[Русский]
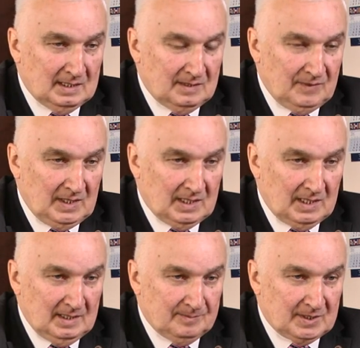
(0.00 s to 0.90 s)
Это
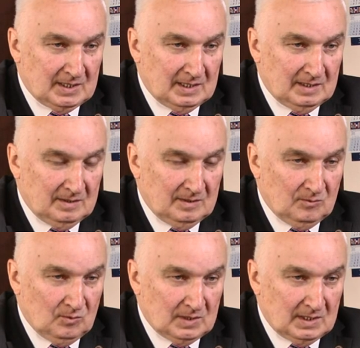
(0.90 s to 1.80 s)
великолепный
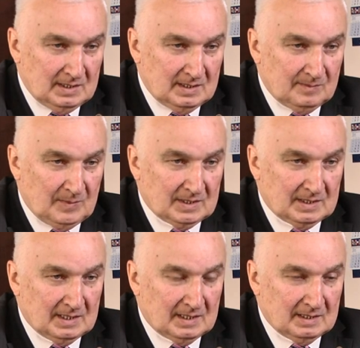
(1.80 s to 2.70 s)
и
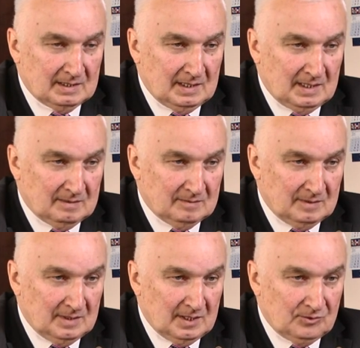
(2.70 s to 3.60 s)
онкодиспансер. Я
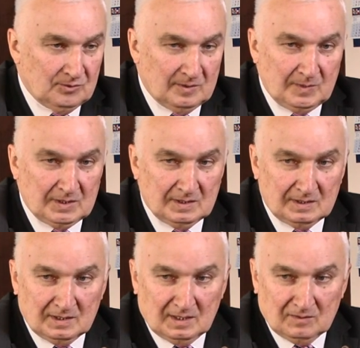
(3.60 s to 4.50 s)
не хочу
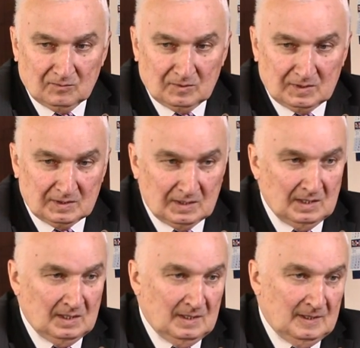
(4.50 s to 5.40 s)
обидеть никого из
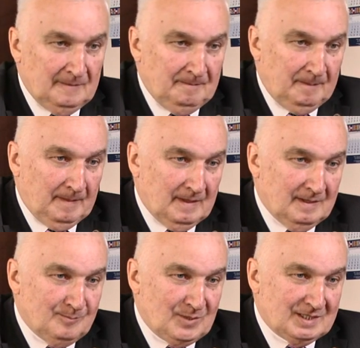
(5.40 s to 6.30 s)

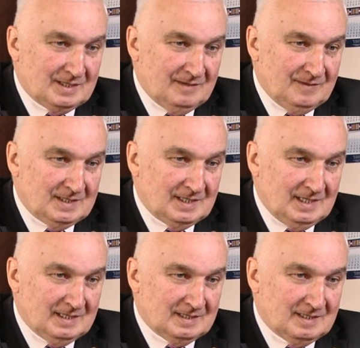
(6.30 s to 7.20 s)
э,
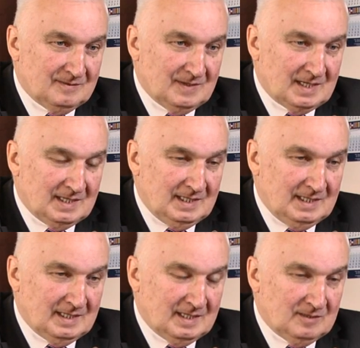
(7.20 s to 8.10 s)
представителей
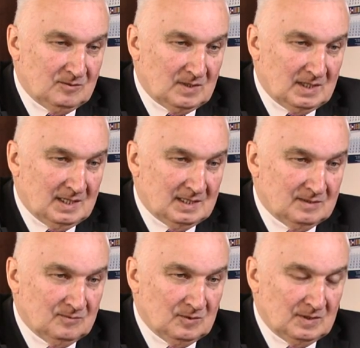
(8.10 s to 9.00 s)
здравоохранения, которые
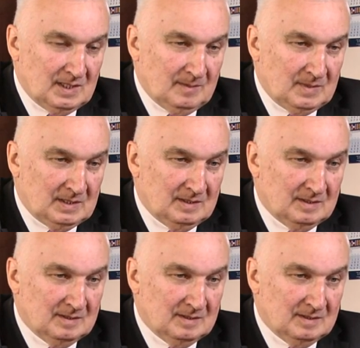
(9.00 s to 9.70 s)
оказывают нам